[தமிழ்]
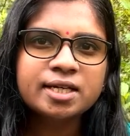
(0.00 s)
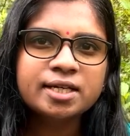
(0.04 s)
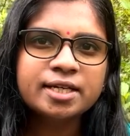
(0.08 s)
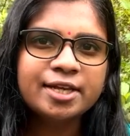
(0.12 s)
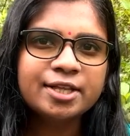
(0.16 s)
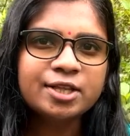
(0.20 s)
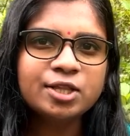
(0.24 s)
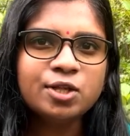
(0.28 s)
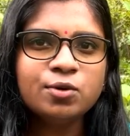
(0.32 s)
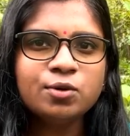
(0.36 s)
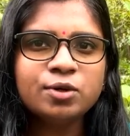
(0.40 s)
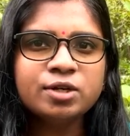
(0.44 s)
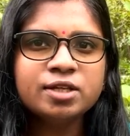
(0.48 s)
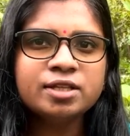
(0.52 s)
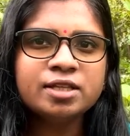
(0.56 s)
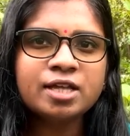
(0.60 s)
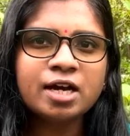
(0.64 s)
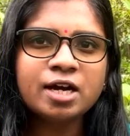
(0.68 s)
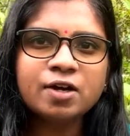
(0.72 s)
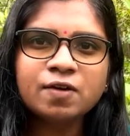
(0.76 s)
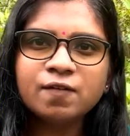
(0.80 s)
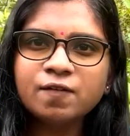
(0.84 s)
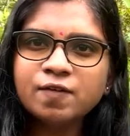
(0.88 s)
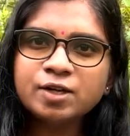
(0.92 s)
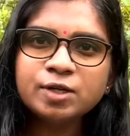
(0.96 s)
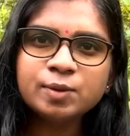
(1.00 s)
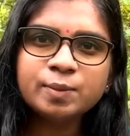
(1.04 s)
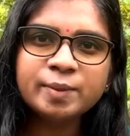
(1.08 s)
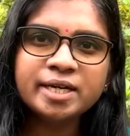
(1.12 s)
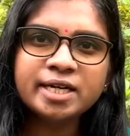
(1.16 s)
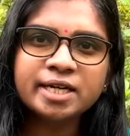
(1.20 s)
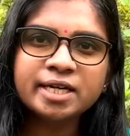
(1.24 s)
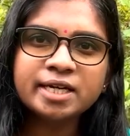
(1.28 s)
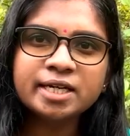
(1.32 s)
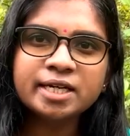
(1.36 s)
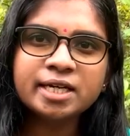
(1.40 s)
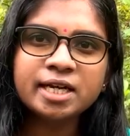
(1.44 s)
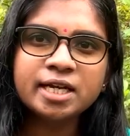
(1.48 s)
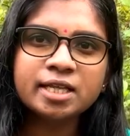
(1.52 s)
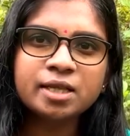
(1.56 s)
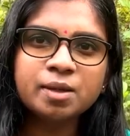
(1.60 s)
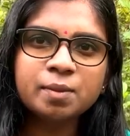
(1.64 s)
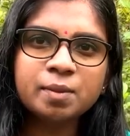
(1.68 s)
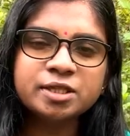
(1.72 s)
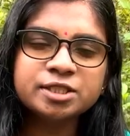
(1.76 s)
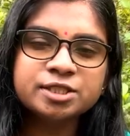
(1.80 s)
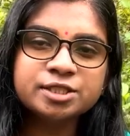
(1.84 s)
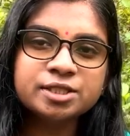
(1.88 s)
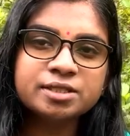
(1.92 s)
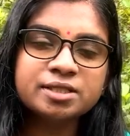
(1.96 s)
எந்த ஒரு தகவலுமே கிடைக்காத
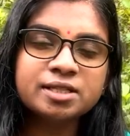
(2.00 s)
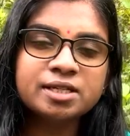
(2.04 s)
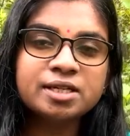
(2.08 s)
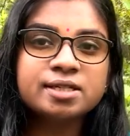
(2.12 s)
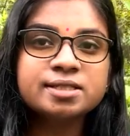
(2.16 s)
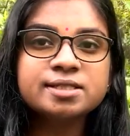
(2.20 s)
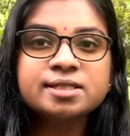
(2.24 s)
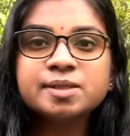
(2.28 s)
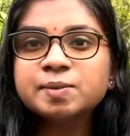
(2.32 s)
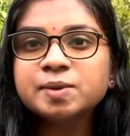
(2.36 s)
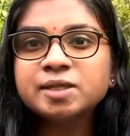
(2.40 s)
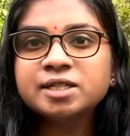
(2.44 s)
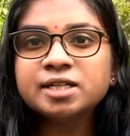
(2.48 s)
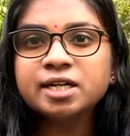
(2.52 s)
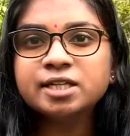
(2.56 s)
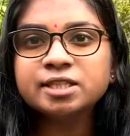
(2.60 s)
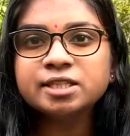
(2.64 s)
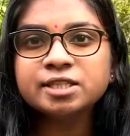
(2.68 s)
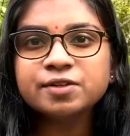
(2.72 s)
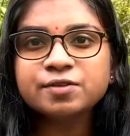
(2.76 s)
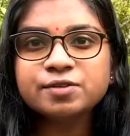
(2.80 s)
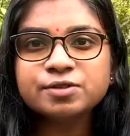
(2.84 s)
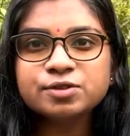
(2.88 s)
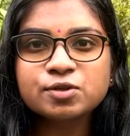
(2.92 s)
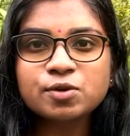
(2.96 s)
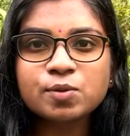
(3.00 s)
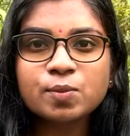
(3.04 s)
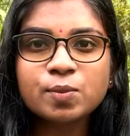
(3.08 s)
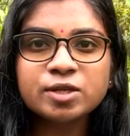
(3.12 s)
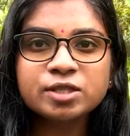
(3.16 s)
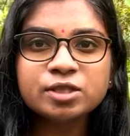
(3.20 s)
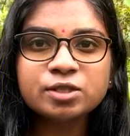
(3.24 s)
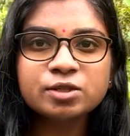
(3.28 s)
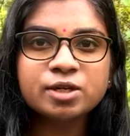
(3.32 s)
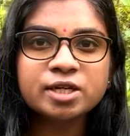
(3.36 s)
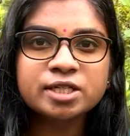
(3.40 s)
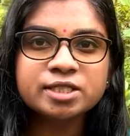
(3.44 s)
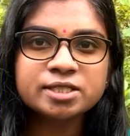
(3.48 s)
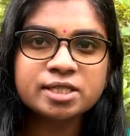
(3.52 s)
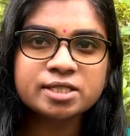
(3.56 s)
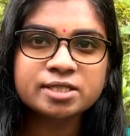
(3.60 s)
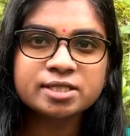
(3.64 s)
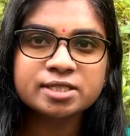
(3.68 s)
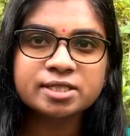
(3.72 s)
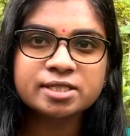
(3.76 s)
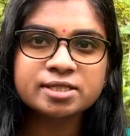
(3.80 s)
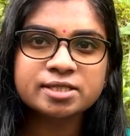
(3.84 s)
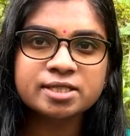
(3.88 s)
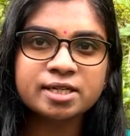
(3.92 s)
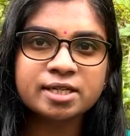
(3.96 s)
பட்சத்தில் சிவில் கார்த்திகேசியோ பத்துகாஜா
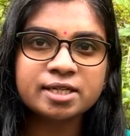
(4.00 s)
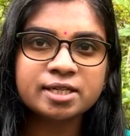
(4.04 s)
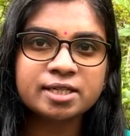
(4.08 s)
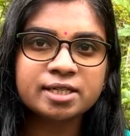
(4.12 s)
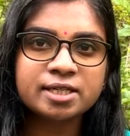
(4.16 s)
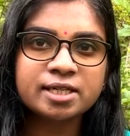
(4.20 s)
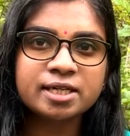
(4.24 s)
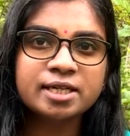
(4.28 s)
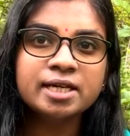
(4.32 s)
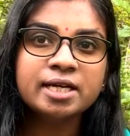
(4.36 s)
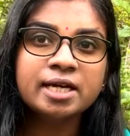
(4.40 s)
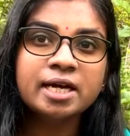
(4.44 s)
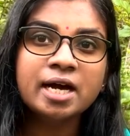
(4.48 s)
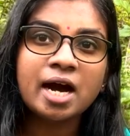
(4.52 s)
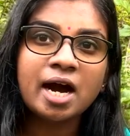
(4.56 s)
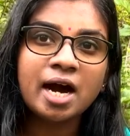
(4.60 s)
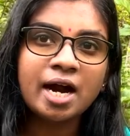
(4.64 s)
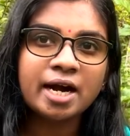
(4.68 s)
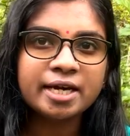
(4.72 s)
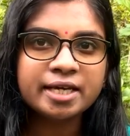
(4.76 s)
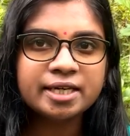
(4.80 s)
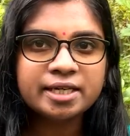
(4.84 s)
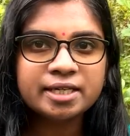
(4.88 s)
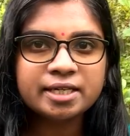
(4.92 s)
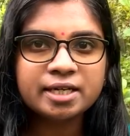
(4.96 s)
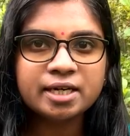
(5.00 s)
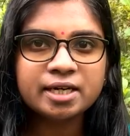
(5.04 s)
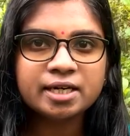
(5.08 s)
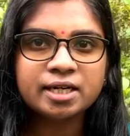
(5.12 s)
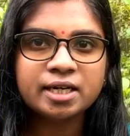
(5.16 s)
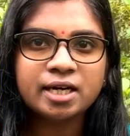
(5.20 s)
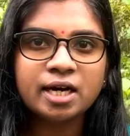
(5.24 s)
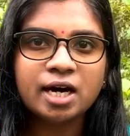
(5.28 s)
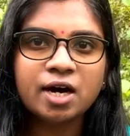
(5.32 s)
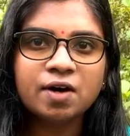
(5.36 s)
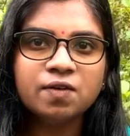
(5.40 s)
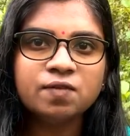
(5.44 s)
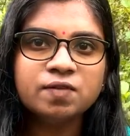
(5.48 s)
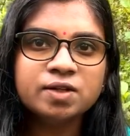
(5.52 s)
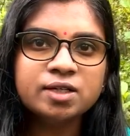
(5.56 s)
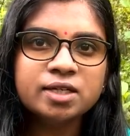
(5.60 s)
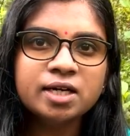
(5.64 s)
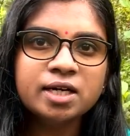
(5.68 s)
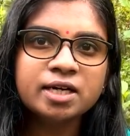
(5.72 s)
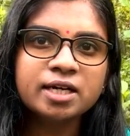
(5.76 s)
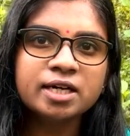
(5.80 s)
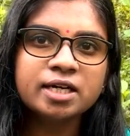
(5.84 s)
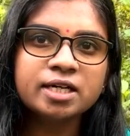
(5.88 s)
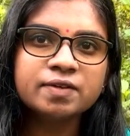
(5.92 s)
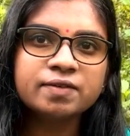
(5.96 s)
சிறைசாலையில் அடைக்கிறாங்க
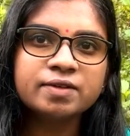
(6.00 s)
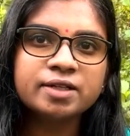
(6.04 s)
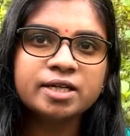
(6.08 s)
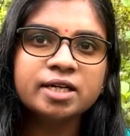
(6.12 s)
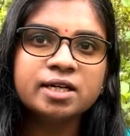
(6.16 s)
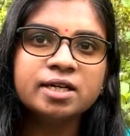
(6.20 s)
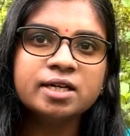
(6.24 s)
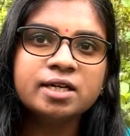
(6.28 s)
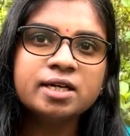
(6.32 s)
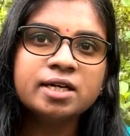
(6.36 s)
அவங்க கணவரை